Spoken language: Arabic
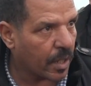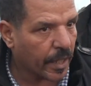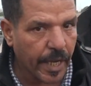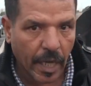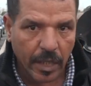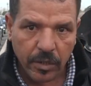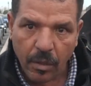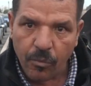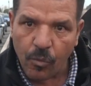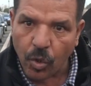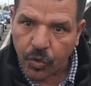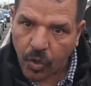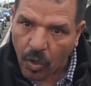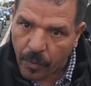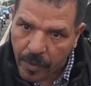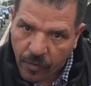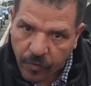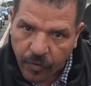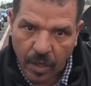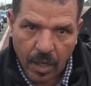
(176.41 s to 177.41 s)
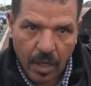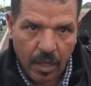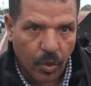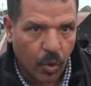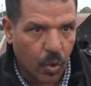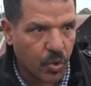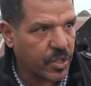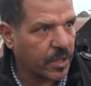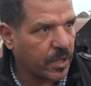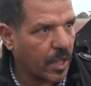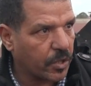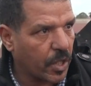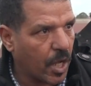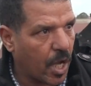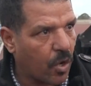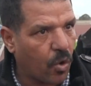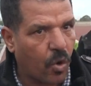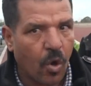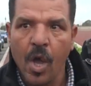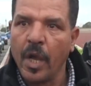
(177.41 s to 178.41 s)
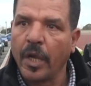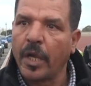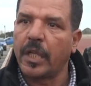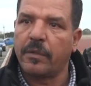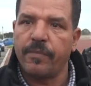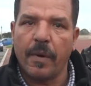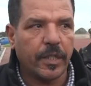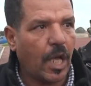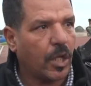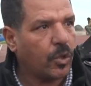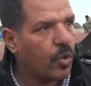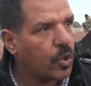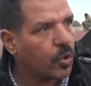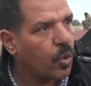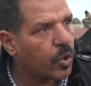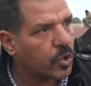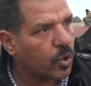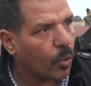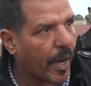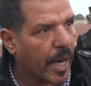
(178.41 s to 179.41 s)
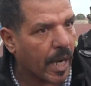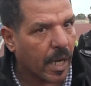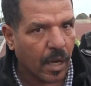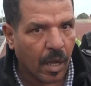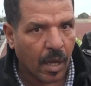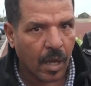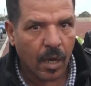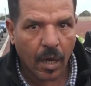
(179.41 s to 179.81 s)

كيعطي المول الطوموبيل الروسيطه آه، ديالو كيتمرض عند ولده هو طويل